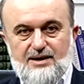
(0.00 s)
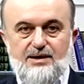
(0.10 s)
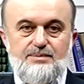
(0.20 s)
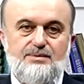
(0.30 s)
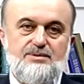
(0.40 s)

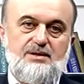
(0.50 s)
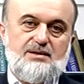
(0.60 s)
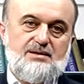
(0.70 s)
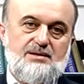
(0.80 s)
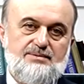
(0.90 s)
Ebu Zer
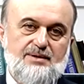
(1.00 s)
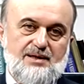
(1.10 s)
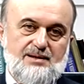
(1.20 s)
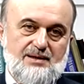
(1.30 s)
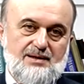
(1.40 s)

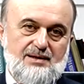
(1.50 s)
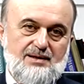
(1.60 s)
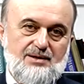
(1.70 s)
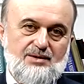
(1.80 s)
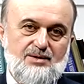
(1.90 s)
Gıfari
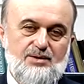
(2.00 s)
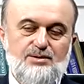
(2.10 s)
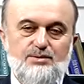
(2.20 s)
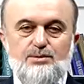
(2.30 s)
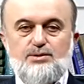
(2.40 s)

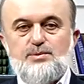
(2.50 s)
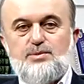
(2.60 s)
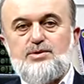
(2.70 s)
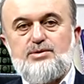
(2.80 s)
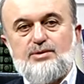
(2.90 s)
onu
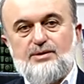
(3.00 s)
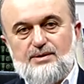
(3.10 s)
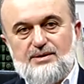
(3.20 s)
üzmüştü.